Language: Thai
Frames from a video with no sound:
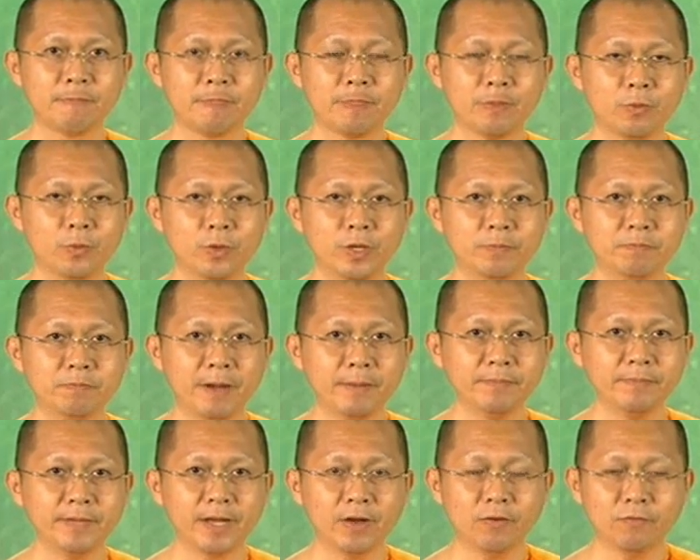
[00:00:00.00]
คุยปั๊บ
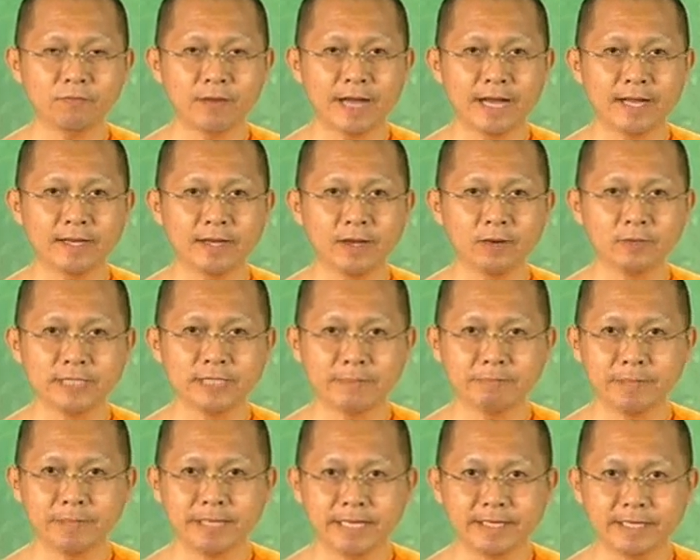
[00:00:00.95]
เนี่ยเขาฟังแล้วก็จับ
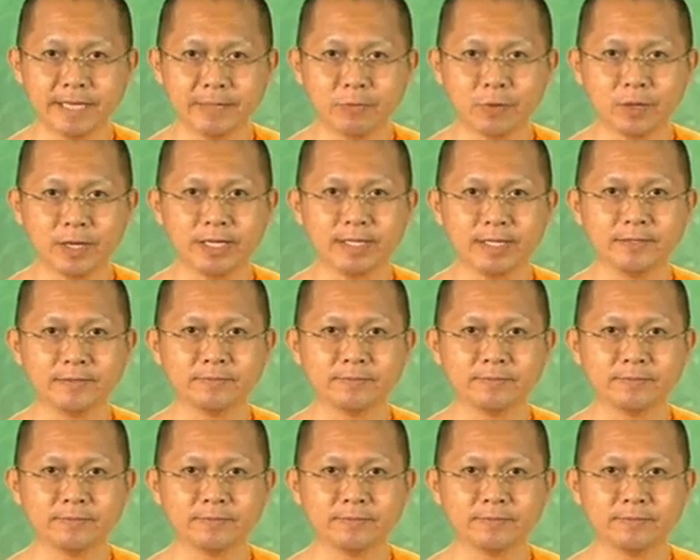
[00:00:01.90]
ประเด็นได้หมดเลย